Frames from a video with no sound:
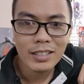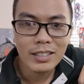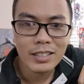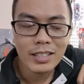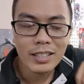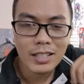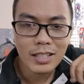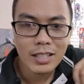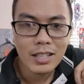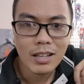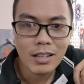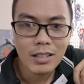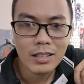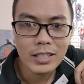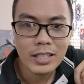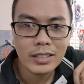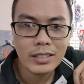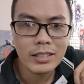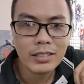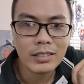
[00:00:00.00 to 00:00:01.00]
rất là khó
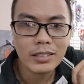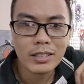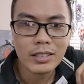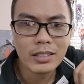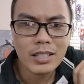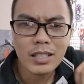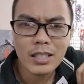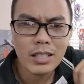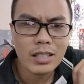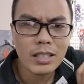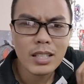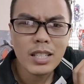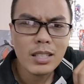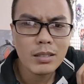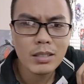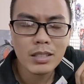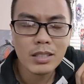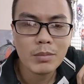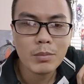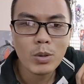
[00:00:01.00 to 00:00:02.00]
để thường thường rất là ít
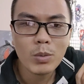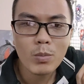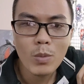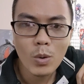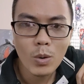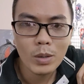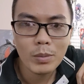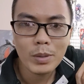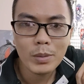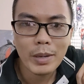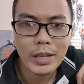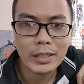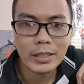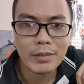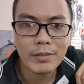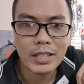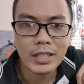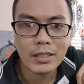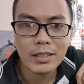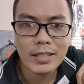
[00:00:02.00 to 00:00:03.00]
người muốn mua lắm các bạn, tại
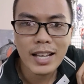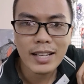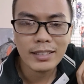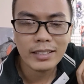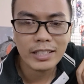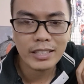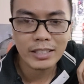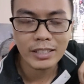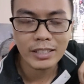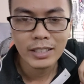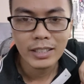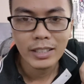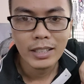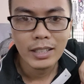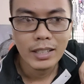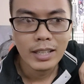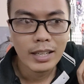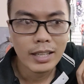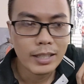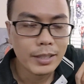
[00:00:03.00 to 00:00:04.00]
vì nó đắt tiền
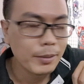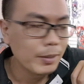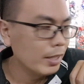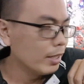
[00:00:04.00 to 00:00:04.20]
ha.